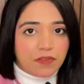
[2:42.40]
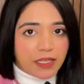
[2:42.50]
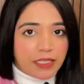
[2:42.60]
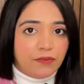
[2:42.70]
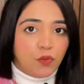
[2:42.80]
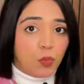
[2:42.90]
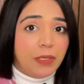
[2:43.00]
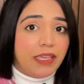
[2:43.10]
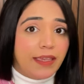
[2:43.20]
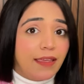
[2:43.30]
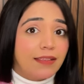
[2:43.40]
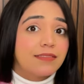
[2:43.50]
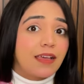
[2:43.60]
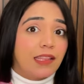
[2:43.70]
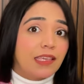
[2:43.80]
वाली वो भी है एंड
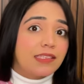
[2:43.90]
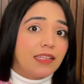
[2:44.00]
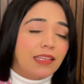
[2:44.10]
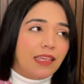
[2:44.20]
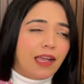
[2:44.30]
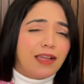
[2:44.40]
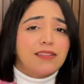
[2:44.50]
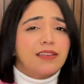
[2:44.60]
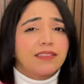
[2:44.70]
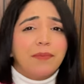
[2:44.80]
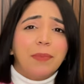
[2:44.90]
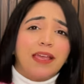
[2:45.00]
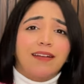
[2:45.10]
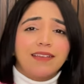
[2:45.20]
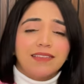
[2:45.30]
साथ के साथ एक अच्छा सा
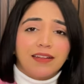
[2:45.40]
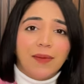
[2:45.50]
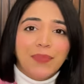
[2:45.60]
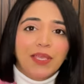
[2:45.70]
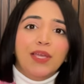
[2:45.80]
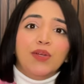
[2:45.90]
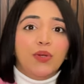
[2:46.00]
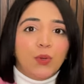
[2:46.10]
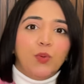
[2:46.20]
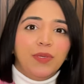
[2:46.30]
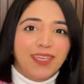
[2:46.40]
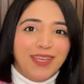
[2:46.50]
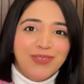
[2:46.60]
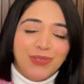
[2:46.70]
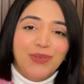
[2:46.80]
प्यारा सा ना ग्लो भी
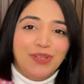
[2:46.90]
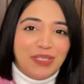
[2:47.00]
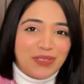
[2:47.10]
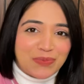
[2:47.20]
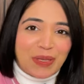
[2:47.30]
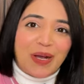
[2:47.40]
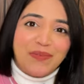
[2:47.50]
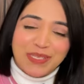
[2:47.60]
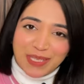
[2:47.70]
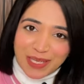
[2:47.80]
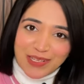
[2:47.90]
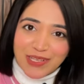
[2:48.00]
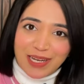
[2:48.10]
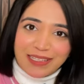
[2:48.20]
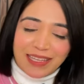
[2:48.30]
है जो कि विंटर्स में काफ़ी ज़्यादा
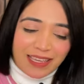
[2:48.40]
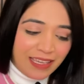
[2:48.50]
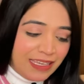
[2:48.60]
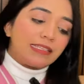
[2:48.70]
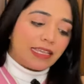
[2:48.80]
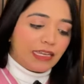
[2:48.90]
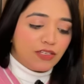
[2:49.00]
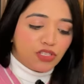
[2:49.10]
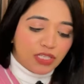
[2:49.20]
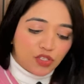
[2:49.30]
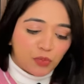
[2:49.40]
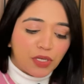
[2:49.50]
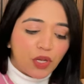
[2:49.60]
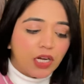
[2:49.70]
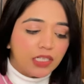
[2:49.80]
अच्छा लगता है सेकेंड चीज़ जो
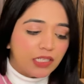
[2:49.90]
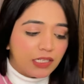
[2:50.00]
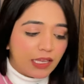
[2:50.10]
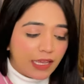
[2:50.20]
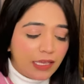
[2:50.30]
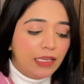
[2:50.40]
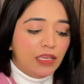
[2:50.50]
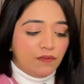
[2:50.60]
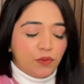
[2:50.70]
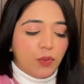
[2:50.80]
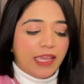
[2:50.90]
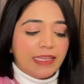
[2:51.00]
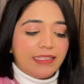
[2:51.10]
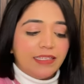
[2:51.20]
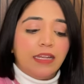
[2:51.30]
मैंने ऑर्डर करी है वो
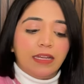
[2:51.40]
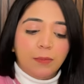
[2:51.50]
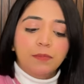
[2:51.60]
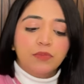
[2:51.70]
है ये लिप